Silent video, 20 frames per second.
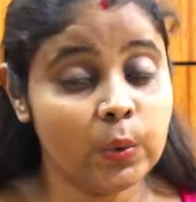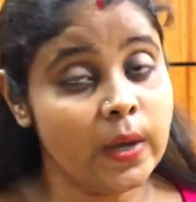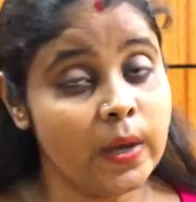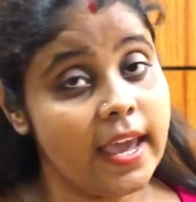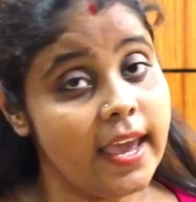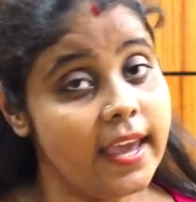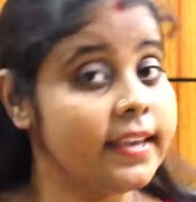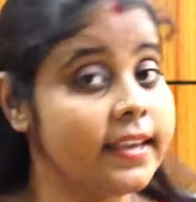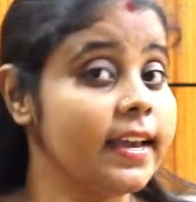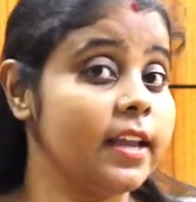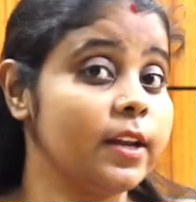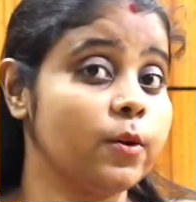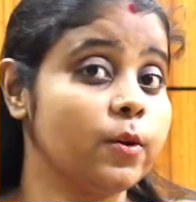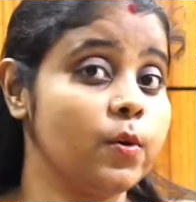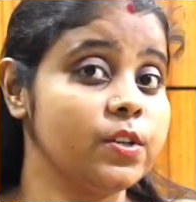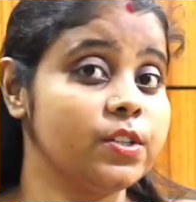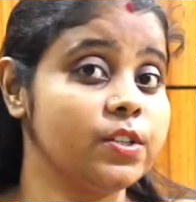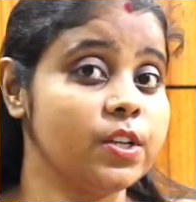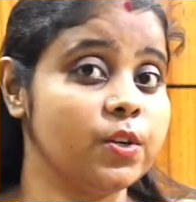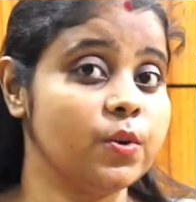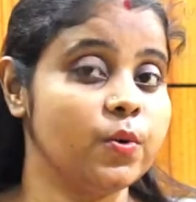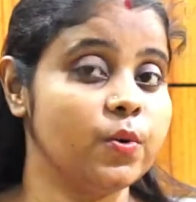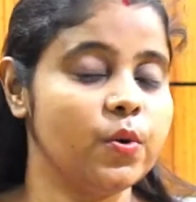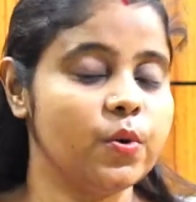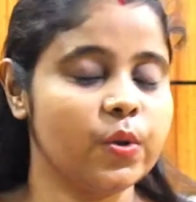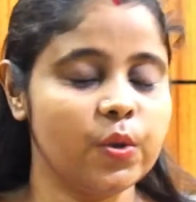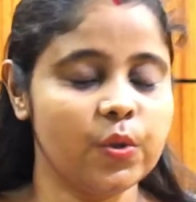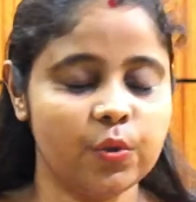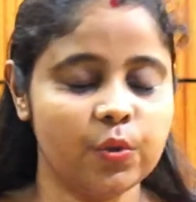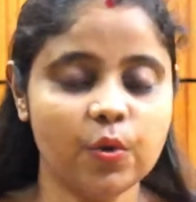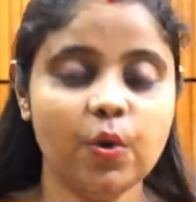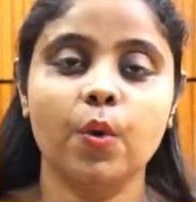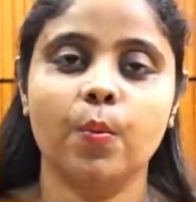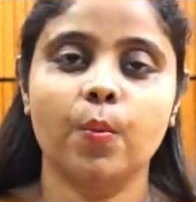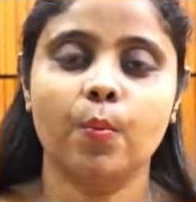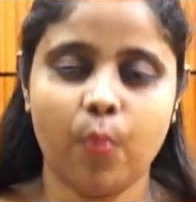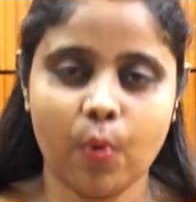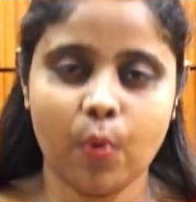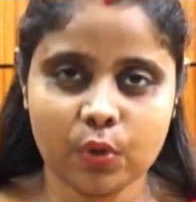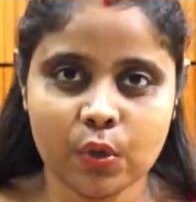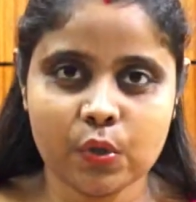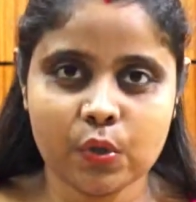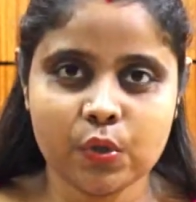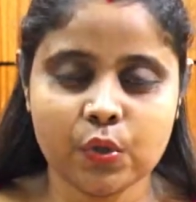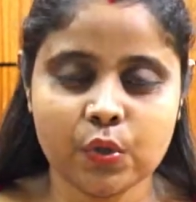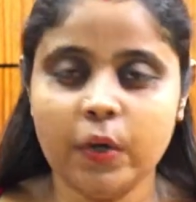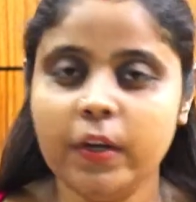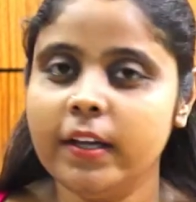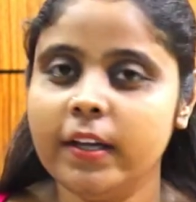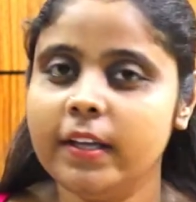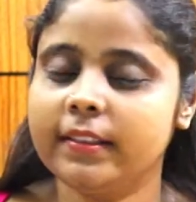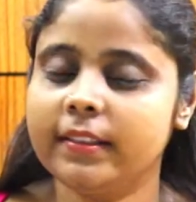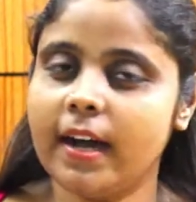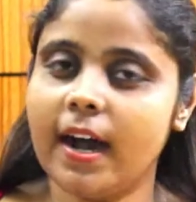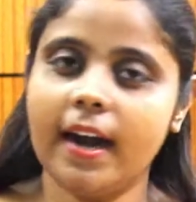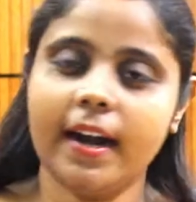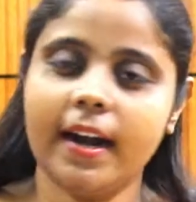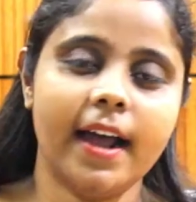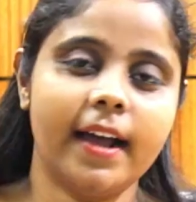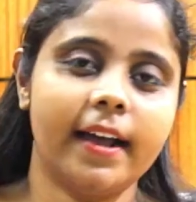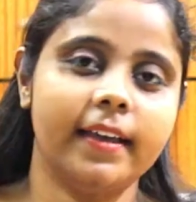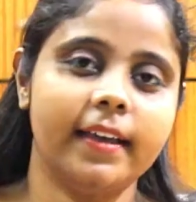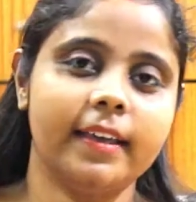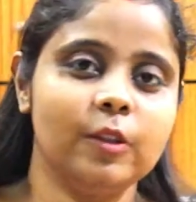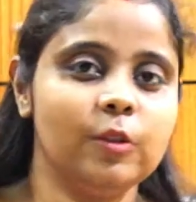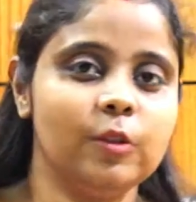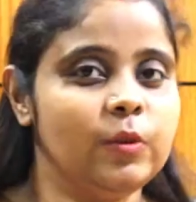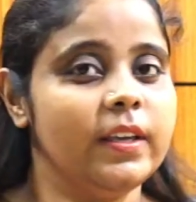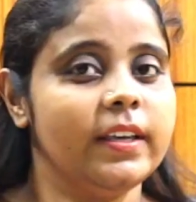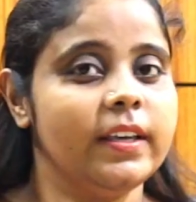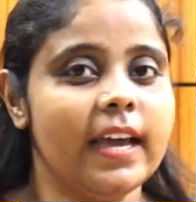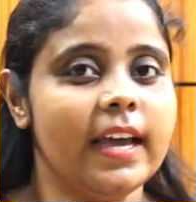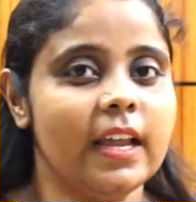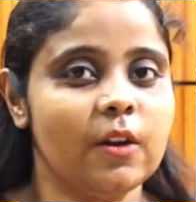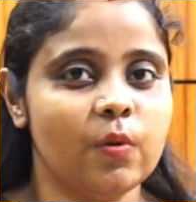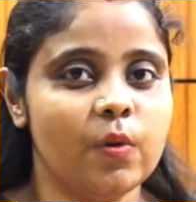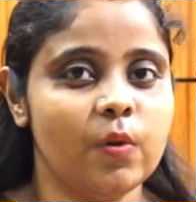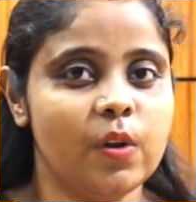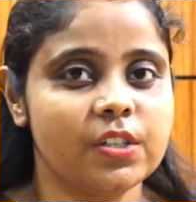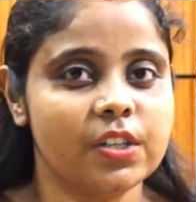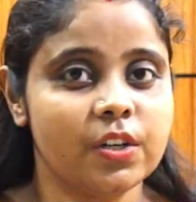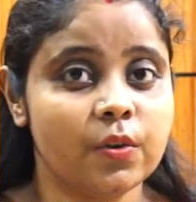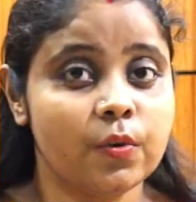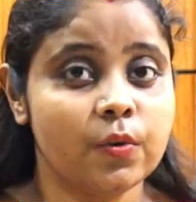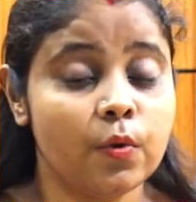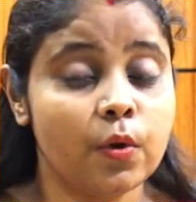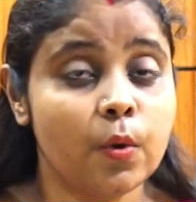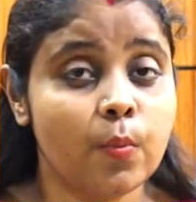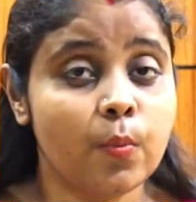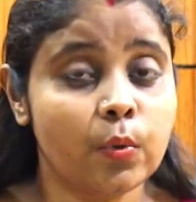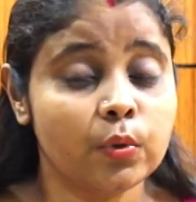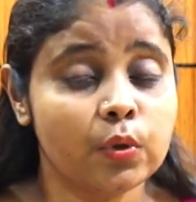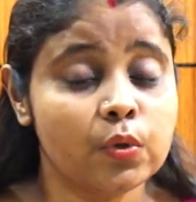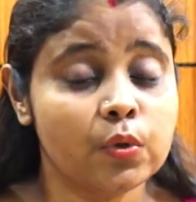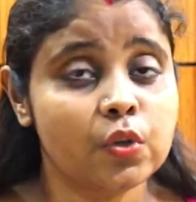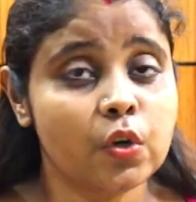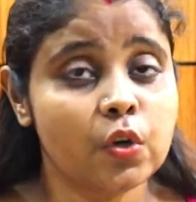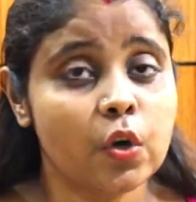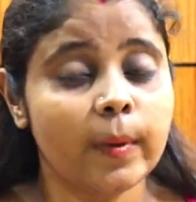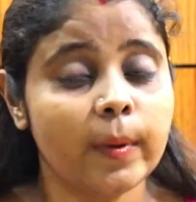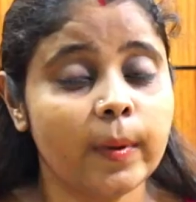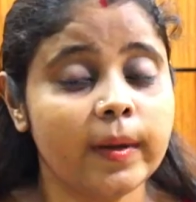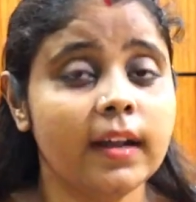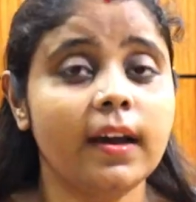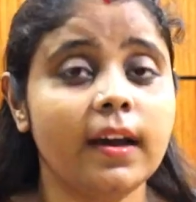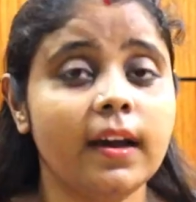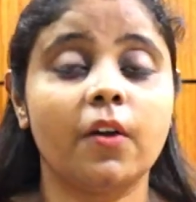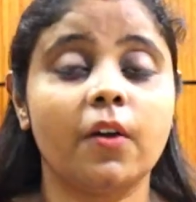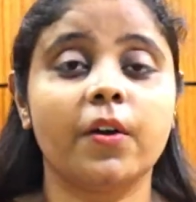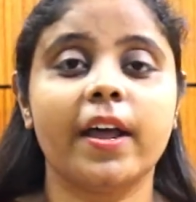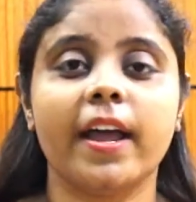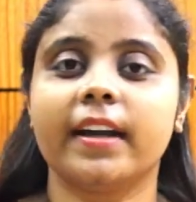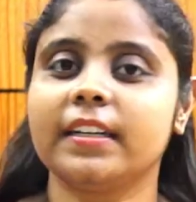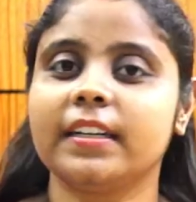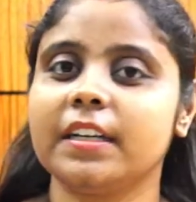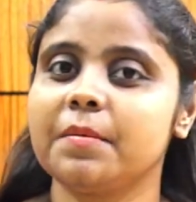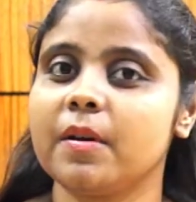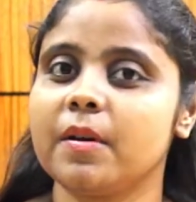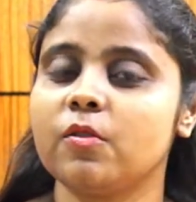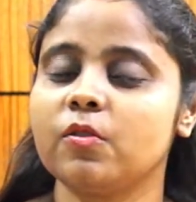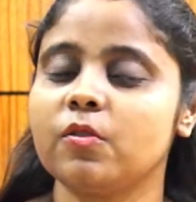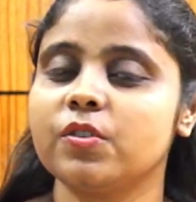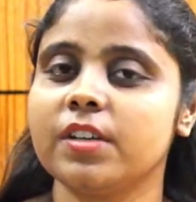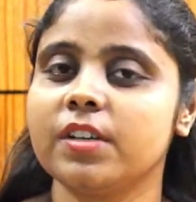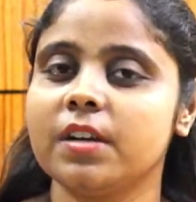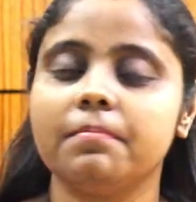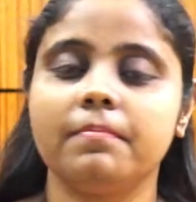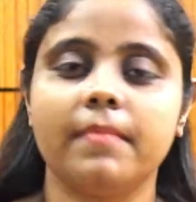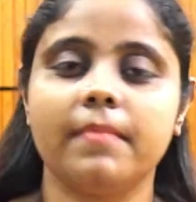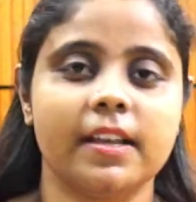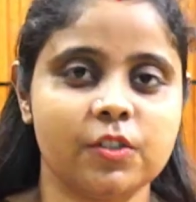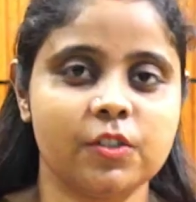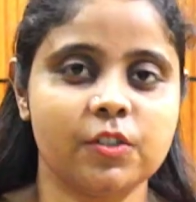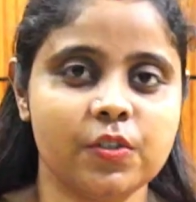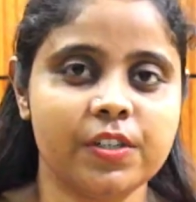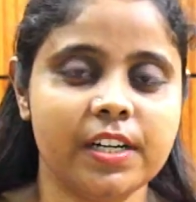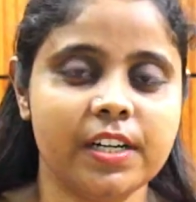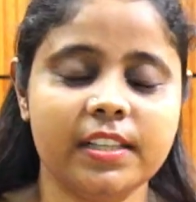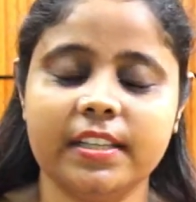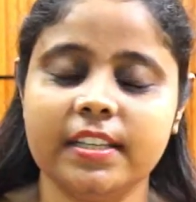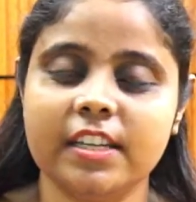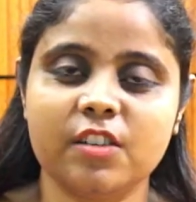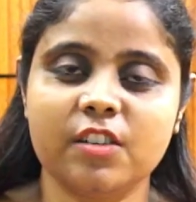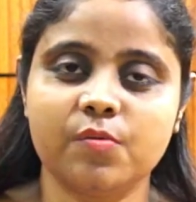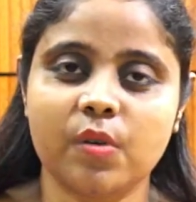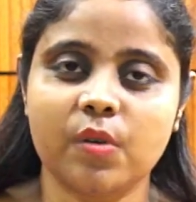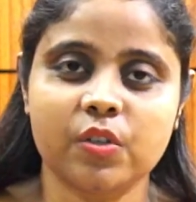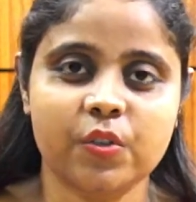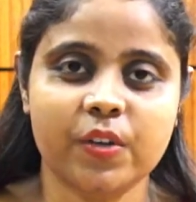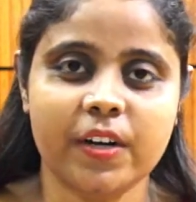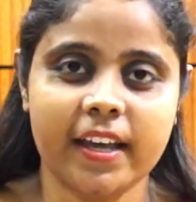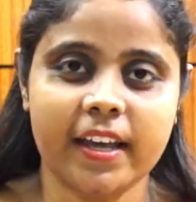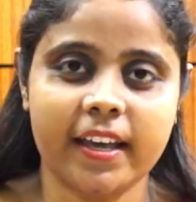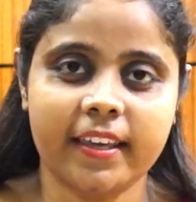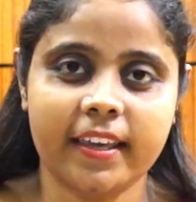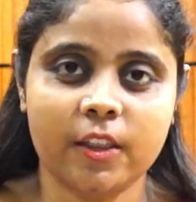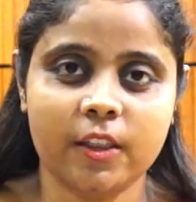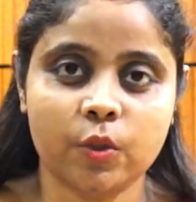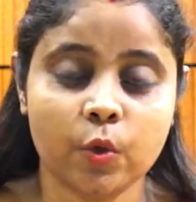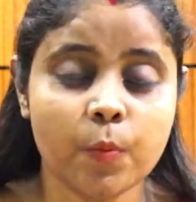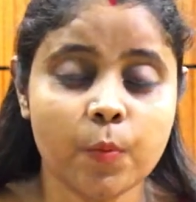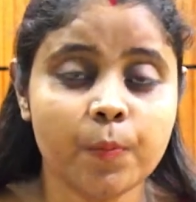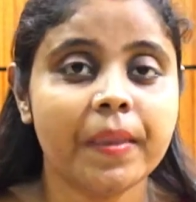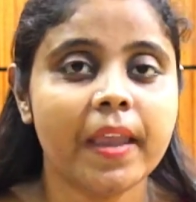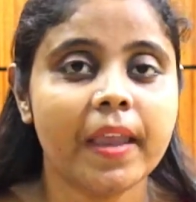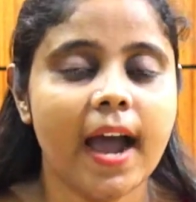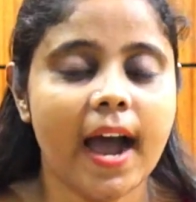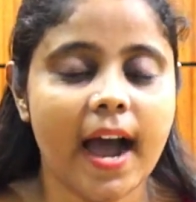কিন্তু এই ক্যালকুলেশনগুলো কিন্তু প্রযোজ্য তার আগে কিন্তু এই ক্যালকুলেশনগুলো প্রযোজ্য হবে না কারণ একটা মানুষের ম্যাচুরিটি তিরিশ বছরের আগে কিন্তু